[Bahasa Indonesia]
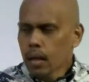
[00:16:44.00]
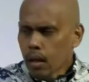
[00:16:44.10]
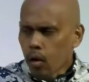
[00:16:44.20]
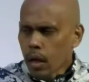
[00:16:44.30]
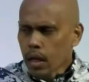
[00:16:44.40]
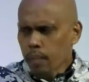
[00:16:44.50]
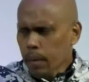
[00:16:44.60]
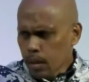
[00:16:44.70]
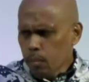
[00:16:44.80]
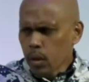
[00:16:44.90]
Orang ini
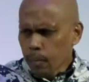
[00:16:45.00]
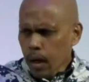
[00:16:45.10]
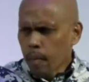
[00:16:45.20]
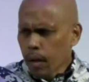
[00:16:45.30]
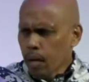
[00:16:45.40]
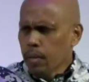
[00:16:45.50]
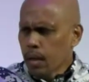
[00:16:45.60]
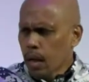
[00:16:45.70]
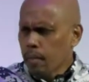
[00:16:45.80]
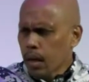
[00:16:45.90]
pasti punya pengalaman lebih
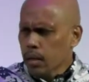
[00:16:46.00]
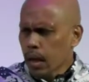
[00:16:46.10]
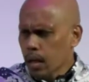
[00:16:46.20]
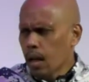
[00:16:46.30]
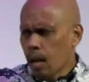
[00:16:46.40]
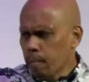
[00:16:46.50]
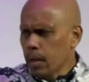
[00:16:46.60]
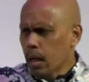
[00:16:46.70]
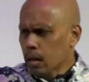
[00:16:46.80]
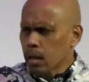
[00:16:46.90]
daripada saya di dalam
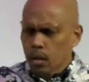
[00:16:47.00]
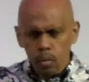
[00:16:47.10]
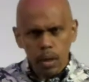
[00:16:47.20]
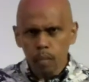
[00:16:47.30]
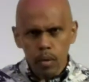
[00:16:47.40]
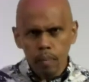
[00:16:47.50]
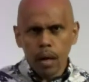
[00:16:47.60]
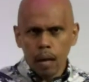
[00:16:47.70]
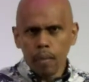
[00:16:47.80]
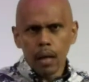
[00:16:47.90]
bidang tertentu. Saya punya
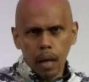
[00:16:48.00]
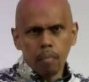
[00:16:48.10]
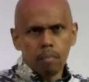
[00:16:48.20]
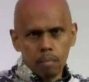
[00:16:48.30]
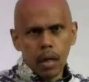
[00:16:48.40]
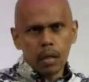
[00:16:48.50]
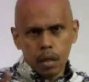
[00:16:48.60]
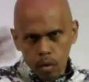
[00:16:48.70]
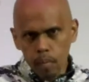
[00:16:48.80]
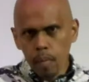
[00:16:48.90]
pengalaman dalam bidang
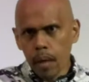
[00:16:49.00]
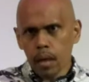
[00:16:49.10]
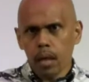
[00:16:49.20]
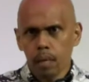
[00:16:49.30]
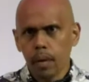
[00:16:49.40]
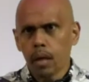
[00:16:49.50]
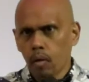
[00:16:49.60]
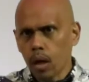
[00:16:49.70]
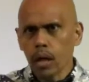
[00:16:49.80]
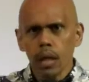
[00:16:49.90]
tertentu lebih banyak daripada
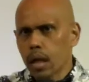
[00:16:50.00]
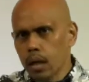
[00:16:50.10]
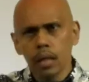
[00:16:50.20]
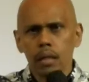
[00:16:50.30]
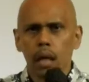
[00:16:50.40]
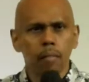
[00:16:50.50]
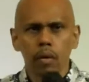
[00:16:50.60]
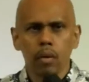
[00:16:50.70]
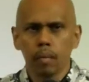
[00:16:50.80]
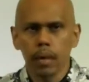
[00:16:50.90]
orang ini dan kita saling
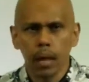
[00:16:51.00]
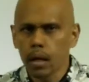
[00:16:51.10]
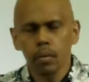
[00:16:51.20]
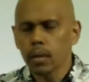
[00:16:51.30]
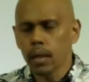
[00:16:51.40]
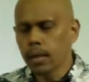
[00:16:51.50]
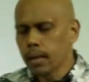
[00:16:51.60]
bertukar pikiran itu aja.